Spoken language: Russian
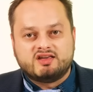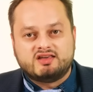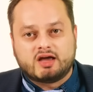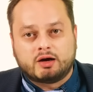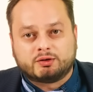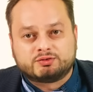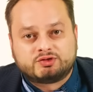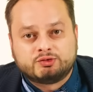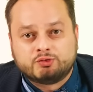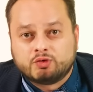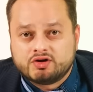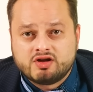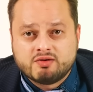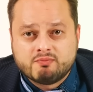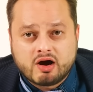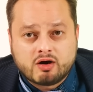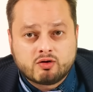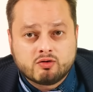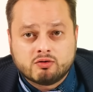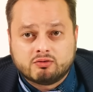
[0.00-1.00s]
Я всего не
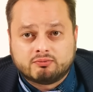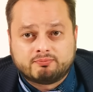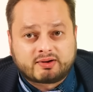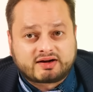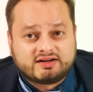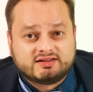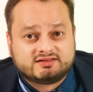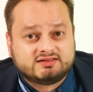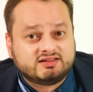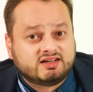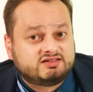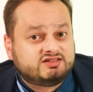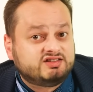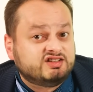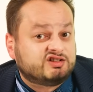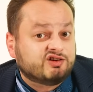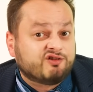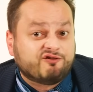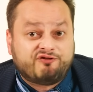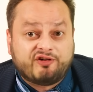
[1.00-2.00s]
могу
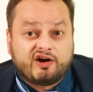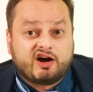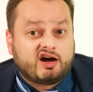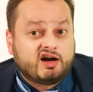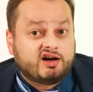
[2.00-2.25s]
произносить в